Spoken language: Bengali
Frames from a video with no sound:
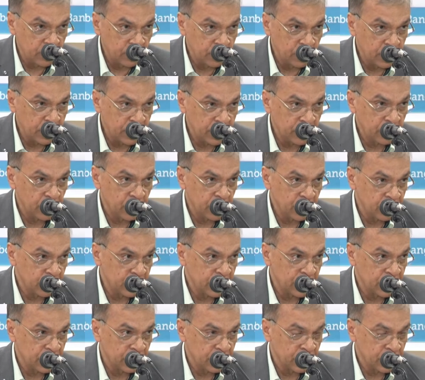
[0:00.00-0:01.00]
দুর্নীতি অনিয়ম
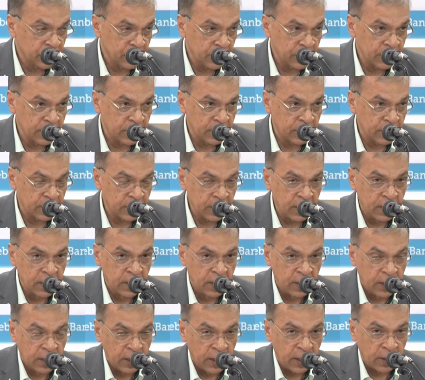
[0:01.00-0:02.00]
যেটি হচ্ছে সেটা
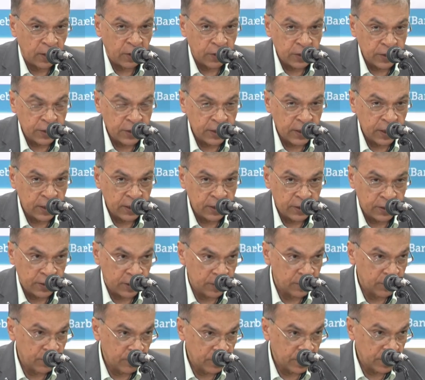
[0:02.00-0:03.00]

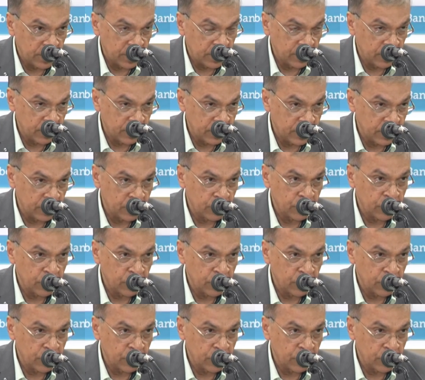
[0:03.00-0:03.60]
অংশীদারিত্বের দুর্নীতি হচ্ছে